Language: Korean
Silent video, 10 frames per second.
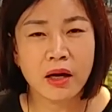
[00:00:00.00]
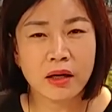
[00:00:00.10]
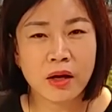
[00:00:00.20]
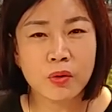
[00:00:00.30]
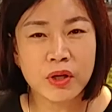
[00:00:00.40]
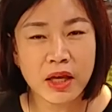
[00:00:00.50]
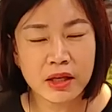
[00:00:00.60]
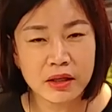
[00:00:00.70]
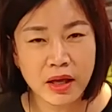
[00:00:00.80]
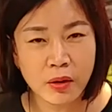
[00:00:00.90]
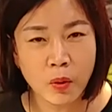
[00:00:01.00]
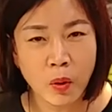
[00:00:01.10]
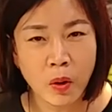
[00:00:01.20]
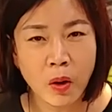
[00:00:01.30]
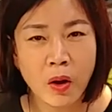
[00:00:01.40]
라고 얘기를
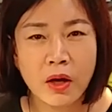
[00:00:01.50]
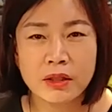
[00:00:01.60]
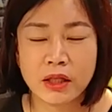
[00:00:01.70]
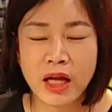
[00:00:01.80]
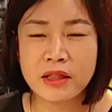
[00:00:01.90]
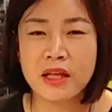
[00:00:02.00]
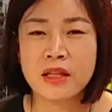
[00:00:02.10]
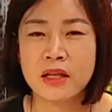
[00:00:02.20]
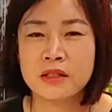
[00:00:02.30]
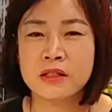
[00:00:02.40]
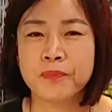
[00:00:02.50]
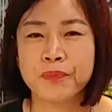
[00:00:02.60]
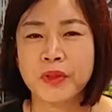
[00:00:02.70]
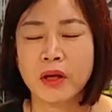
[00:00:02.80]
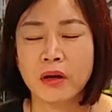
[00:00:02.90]
했고, 아테네는
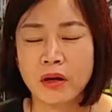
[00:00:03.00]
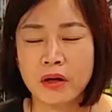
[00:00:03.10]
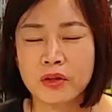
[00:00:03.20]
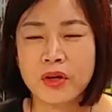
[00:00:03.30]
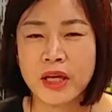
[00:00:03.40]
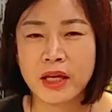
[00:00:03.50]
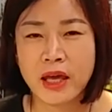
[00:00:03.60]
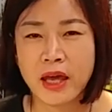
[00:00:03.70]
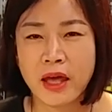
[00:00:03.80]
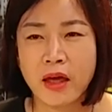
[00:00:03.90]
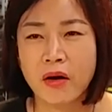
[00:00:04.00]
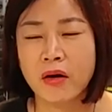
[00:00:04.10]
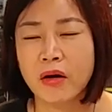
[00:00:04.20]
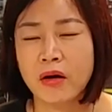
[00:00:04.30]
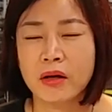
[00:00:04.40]
어, 너에게
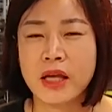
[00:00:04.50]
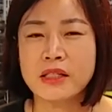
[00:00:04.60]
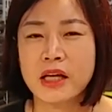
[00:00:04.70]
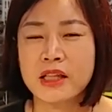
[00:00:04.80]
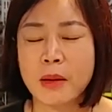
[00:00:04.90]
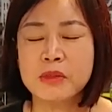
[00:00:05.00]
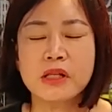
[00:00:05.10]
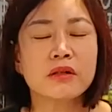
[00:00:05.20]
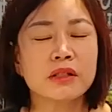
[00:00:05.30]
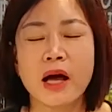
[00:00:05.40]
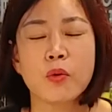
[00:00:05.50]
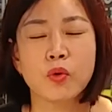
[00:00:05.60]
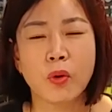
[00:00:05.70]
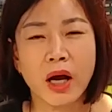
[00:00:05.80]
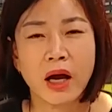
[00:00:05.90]
어, 굉장히
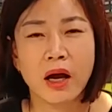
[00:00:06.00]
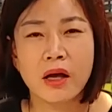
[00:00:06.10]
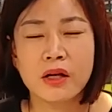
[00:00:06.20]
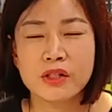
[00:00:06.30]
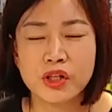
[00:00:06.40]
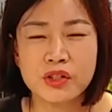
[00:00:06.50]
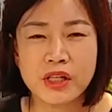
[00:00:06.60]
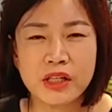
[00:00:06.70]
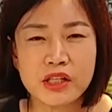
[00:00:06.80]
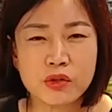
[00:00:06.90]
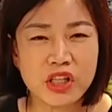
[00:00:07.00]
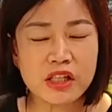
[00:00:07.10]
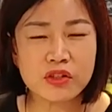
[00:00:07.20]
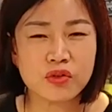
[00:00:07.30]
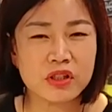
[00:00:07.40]
남성다움과 전쟁에서
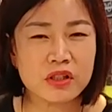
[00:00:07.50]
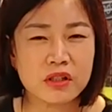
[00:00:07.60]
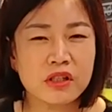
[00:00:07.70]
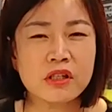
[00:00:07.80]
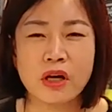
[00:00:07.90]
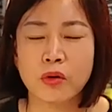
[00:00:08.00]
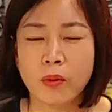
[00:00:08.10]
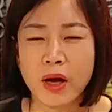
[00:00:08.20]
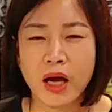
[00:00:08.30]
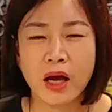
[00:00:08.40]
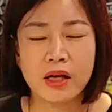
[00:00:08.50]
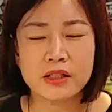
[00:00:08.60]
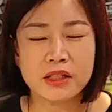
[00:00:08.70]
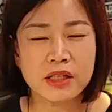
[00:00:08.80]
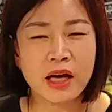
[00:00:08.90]
이길 수 있는 능력과
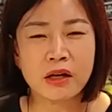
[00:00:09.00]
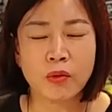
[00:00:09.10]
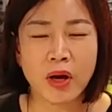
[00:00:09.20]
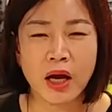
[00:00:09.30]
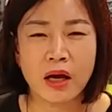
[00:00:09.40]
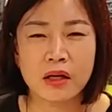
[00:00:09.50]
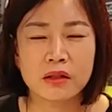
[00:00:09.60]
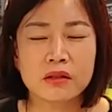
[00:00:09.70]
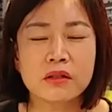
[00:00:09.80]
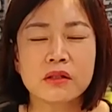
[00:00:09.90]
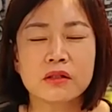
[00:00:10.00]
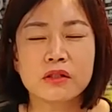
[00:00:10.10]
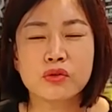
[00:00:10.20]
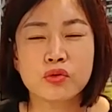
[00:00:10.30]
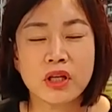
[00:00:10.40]
지략과 그런
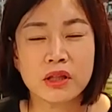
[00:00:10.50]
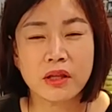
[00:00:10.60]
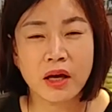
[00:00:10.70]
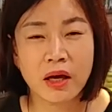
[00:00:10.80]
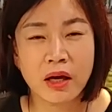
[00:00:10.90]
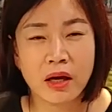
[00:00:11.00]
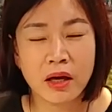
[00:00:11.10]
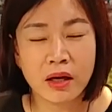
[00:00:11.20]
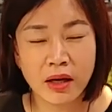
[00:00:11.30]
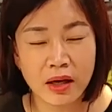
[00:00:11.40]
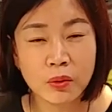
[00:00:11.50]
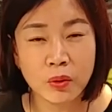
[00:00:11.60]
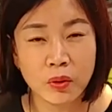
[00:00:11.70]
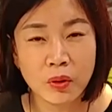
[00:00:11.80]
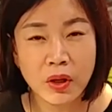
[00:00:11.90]
거를
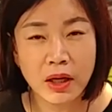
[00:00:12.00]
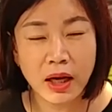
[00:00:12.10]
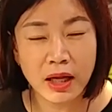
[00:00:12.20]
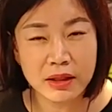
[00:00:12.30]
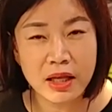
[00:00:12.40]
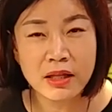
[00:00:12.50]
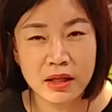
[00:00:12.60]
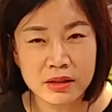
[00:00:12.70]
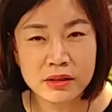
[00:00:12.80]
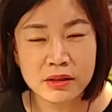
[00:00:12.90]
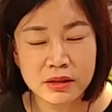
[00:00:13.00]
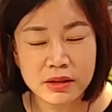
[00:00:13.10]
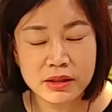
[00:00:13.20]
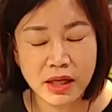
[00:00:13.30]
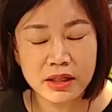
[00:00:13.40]
주겠다라고 아테네는
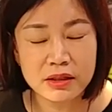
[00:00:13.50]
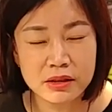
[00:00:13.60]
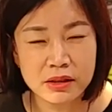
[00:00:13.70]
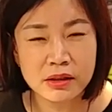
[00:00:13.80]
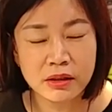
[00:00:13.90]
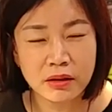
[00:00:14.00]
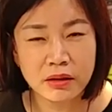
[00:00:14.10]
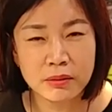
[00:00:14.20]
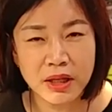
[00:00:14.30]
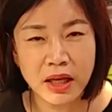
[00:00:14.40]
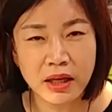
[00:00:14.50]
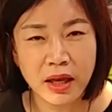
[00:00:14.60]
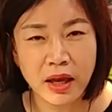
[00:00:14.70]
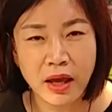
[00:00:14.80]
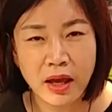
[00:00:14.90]
자기를 어,
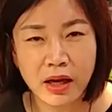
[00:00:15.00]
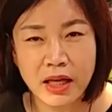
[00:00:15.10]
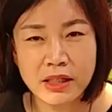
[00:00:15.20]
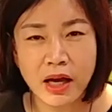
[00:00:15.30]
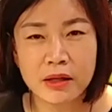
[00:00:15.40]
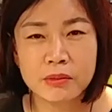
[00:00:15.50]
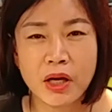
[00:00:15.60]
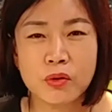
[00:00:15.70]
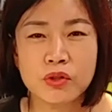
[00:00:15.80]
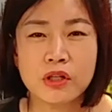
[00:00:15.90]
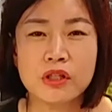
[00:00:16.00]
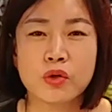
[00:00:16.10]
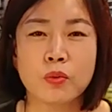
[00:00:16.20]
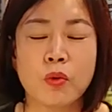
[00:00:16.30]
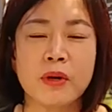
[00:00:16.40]
만약에 가장 아름다운
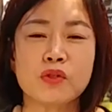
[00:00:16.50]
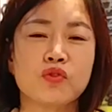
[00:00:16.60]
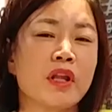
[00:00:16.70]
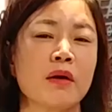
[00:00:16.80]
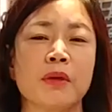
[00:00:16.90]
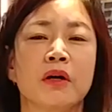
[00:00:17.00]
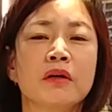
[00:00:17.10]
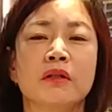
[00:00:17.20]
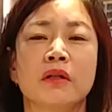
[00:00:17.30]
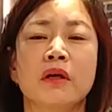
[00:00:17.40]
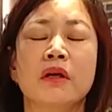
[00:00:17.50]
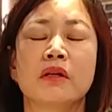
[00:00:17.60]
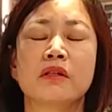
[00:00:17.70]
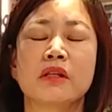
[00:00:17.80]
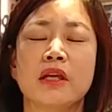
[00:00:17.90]
여인으로 뽑아준다면
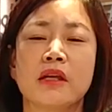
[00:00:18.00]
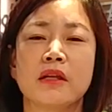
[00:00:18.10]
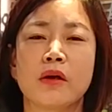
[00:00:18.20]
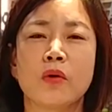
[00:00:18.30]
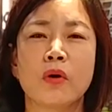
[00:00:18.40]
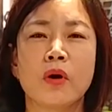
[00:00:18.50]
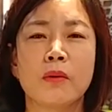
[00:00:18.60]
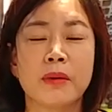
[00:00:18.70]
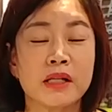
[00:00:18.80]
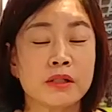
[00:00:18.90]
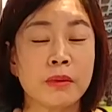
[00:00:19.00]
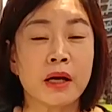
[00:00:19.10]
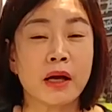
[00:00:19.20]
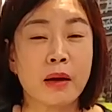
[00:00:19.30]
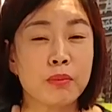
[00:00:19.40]
그렇게 얘기를 했고,
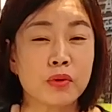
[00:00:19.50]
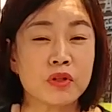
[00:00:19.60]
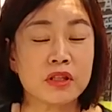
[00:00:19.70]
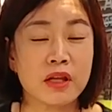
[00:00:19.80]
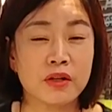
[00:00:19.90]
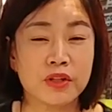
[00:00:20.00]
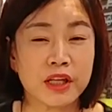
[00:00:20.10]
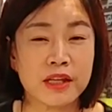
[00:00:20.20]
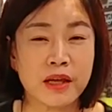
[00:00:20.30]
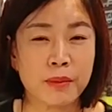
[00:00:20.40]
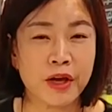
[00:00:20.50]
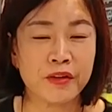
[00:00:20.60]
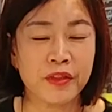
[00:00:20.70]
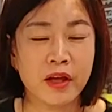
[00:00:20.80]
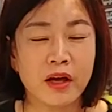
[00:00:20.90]
마지막 아프로디테는 어떻게
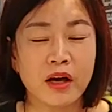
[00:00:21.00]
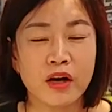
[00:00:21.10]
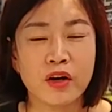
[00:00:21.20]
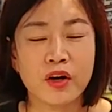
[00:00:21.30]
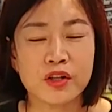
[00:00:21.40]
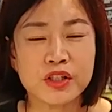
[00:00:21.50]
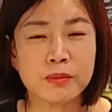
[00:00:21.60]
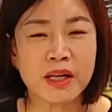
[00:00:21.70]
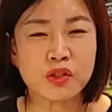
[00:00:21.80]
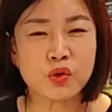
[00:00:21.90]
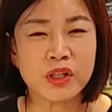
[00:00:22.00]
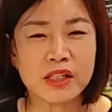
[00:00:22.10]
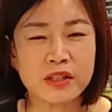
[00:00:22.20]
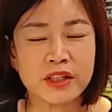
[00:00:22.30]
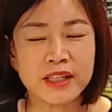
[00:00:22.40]
했냐면 어, 치마
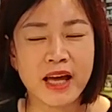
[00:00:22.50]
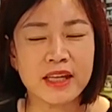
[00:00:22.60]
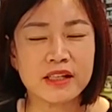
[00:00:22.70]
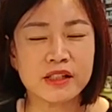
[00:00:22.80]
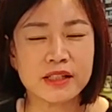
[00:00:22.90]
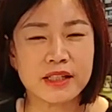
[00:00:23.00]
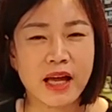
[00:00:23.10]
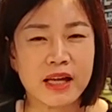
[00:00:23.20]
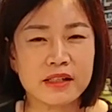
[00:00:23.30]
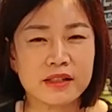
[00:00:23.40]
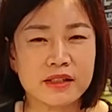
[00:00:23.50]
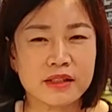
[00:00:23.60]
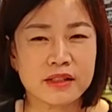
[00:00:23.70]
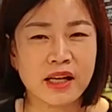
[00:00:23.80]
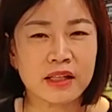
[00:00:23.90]
속에서 다리를
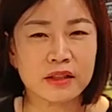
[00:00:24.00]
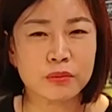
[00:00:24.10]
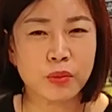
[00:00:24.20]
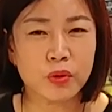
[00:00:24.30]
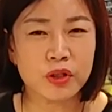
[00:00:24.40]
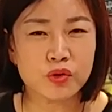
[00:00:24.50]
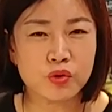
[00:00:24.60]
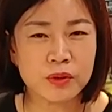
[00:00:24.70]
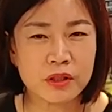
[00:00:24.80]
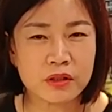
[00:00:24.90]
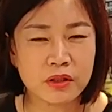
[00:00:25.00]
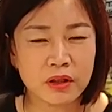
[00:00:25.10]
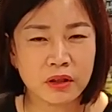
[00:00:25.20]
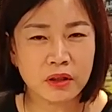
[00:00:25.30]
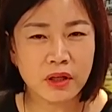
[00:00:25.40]
살짝
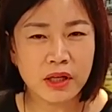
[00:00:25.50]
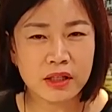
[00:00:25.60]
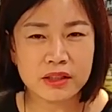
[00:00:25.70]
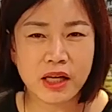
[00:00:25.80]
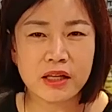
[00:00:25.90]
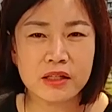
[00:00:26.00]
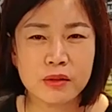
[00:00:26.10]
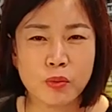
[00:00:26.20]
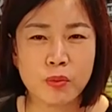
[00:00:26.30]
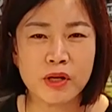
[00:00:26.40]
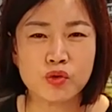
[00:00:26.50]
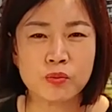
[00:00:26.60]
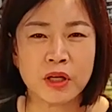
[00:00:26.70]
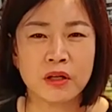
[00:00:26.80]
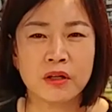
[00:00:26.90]
보여주면서 자기를
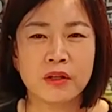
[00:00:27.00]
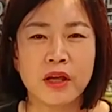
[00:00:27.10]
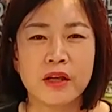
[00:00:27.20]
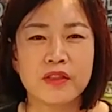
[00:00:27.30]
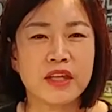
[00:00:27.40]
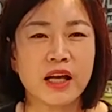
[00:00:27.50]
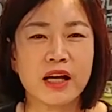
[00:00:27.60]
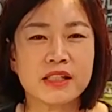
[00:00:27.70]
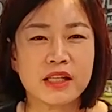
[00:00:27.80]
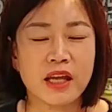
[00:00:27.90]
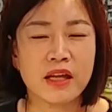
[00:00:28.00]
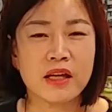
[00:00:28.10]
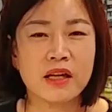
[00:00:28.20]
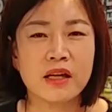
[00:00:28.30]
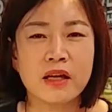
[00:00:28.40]
뽑아주면 네가
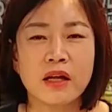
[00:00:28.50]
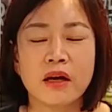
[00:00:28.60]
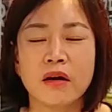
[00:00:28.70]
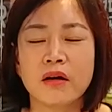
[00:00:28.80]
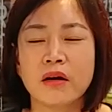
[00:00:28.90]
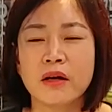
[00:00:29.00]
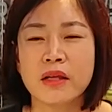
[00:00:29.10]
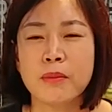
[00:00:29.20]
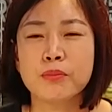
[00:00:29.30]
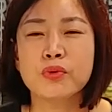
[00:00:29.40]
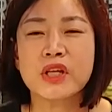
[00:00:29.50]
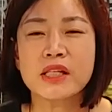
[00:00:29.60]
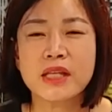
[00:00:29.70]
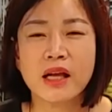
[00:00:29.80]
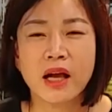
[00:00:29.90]
제일 어,
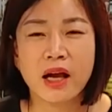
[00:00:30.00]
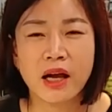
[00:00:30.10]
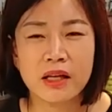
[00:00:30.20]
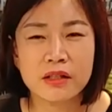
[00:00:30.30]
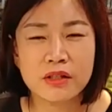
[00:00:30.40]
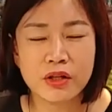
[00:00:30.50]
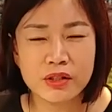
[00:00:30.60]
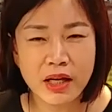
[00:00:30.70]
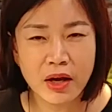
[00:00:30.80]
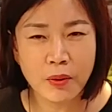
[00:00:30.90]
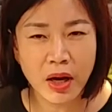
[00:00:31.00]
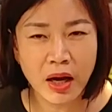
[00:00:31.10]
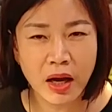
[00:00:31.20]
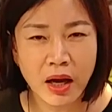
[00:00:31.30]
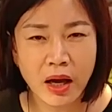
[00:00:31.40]
예쁘게 생각하는
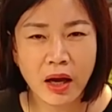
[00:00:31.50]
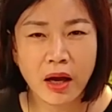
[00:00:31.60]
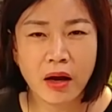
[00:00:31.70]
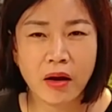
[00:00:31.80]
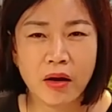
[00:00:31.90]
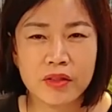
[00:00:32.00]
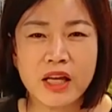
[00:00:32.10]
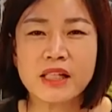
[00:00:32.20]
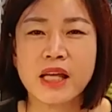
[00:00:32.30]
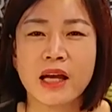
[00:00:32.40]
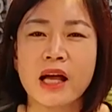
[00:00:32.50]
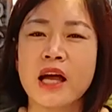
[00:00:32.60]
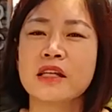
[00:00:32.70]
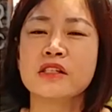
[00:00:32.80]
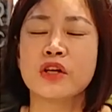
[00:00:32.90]
여자와 어, 네가
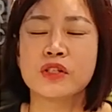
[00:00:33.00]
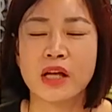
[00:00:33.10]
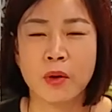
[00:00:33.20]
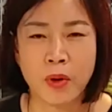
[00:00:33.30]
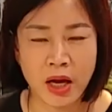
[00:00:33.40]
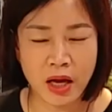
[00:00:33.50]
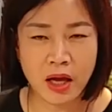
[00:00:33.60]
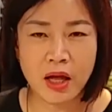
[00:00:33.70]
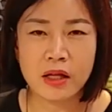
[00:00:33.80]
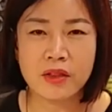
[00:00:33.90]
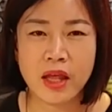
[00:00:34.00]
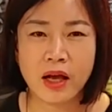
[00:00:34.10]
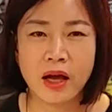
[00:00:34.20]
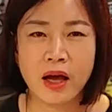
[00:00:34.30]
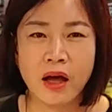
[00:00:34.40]
사랑하는 여자와
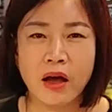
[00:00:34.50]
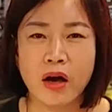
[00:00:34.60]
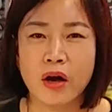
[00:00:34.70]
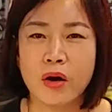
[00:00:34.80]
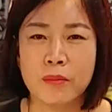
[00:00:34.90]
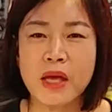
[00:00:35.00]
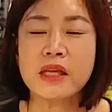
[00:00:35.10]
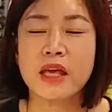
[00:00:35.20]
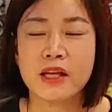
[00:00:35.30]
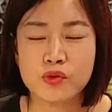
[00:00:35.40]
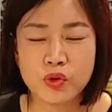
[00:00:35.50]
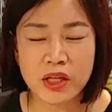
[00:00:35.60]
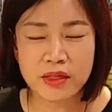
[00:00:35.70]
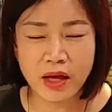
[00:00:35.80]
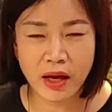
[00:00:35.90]
내가 어, 맺게
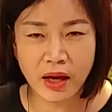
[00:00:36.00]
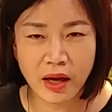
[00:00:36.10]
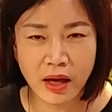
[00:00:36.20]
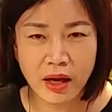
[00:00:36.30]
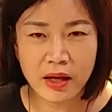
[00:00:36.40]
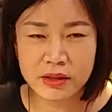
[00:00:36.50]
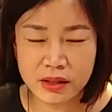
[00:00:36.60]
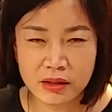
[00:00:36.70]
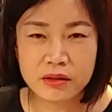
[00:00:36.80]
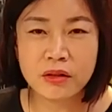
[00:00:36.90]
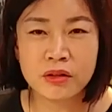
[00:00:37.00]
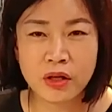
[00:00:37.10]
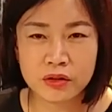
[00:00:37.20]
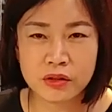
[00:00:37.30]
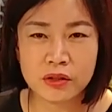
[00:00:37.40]
해주겠다. 자, 그런
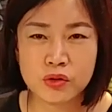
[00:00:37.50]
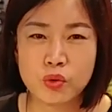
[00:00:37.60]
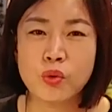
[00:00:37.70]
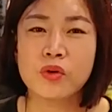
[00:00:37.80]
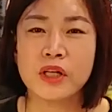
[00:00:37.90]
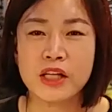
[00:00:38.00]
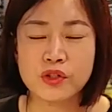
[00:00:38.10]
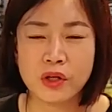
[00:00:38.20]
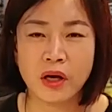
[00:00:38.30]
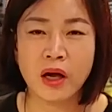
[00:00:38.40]
어떤 유혹을 했죠.